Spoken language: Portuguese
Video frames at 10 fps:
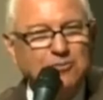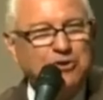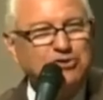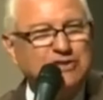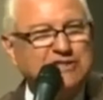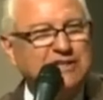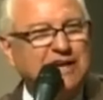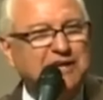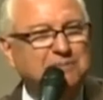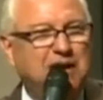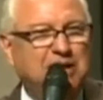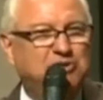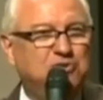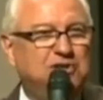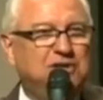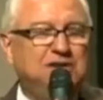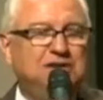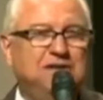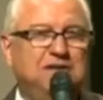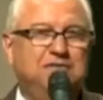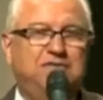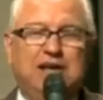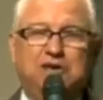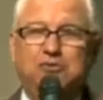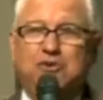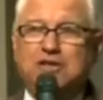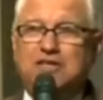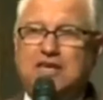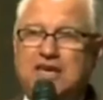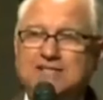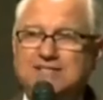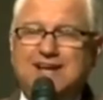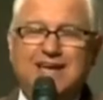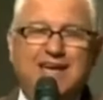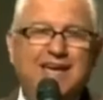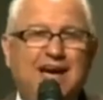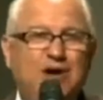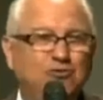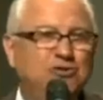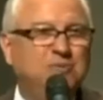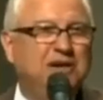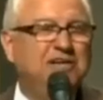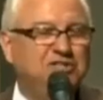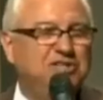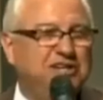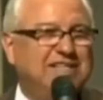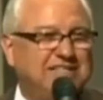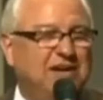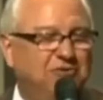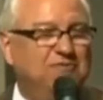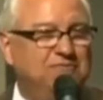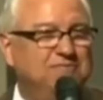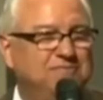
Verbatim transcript: Eu posso assinar embaixo, falando que esta é a última geração.